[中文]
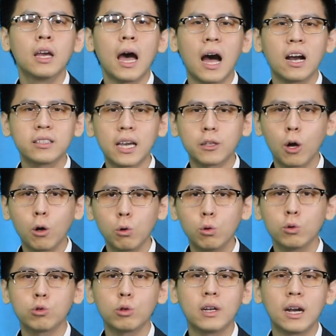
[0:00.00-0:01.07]
行家透
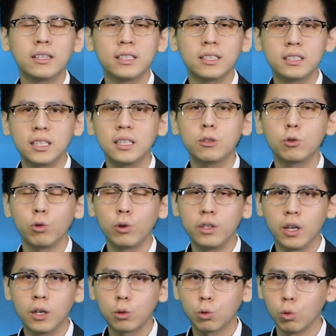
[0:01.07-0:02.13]
露，虽然近期
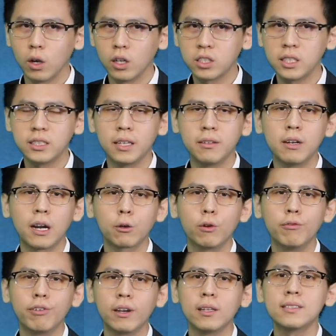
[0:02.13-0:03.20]
运河堵河事件让
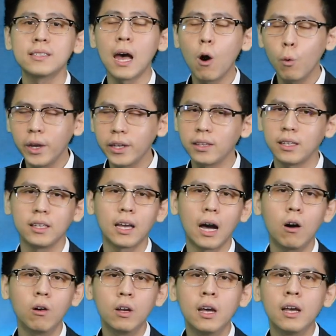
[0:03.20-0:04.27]
运费稍微提
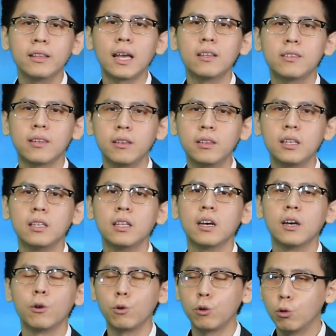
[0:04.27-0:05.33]
高，但整体
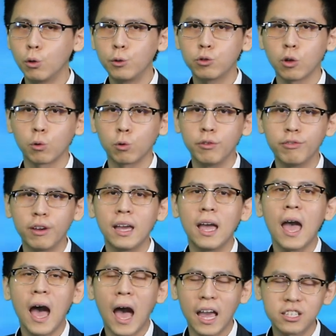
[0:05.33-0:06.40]
的邮轮总运费
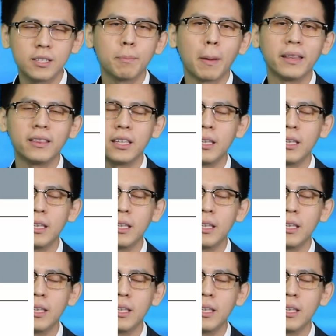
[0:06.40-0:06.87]
还是蛮